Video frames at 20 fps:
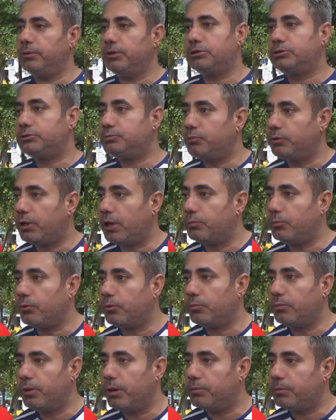iş
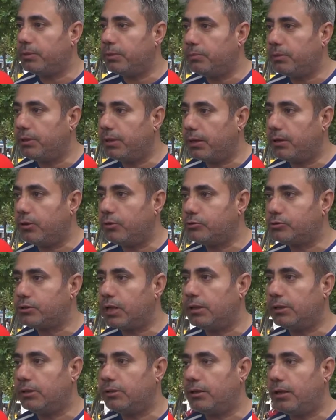bulamıyorum. Benim gibilere
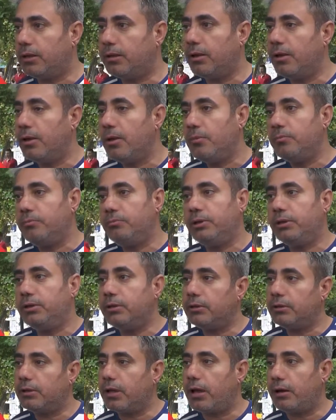özellikle bir
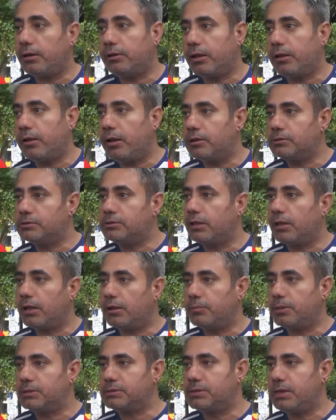yılı erken alsalar
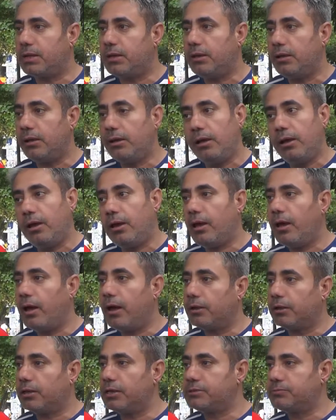mesela
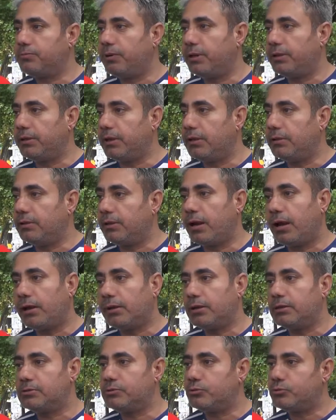herkes faydalanır.
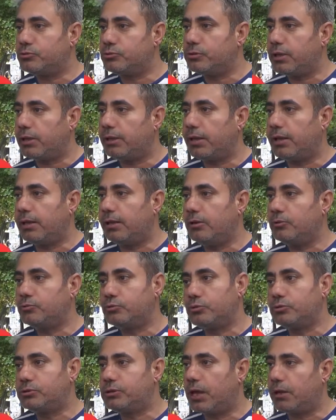Herkesin üstüne de
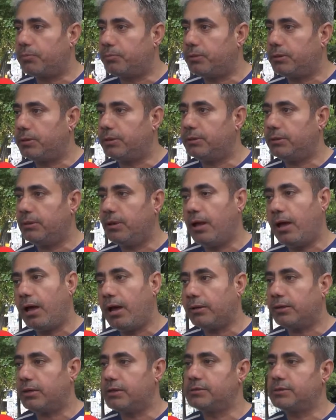su serpilir.
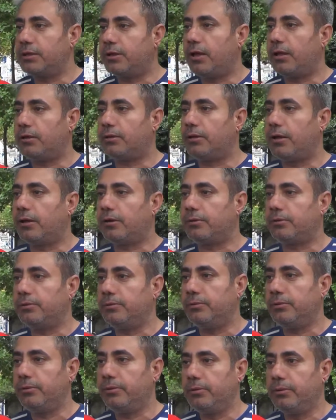Herkes de rahatlar.
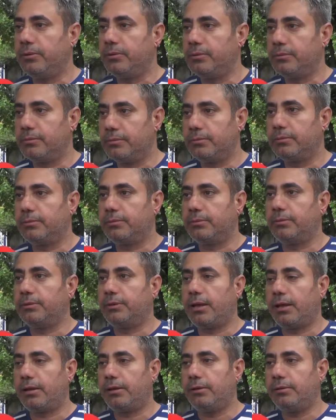
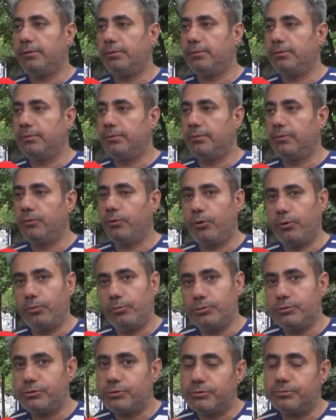Yani
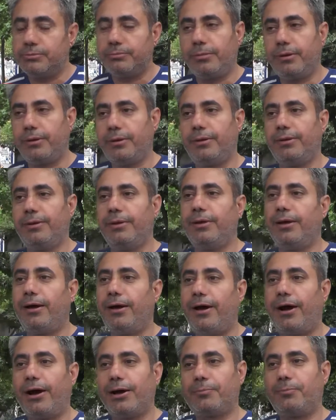oyumuz
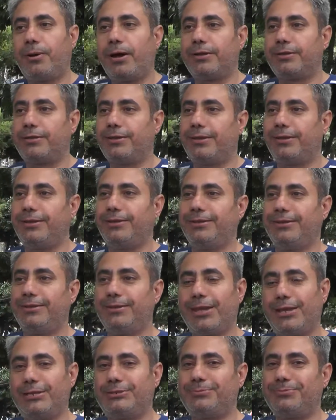AK Parti'ye
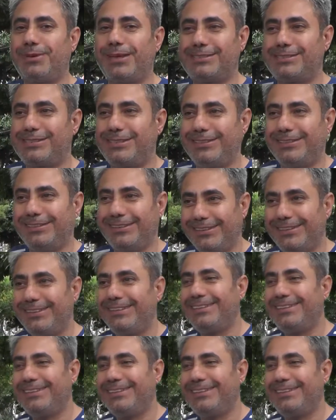değişmez. Eyvallah, teşekkür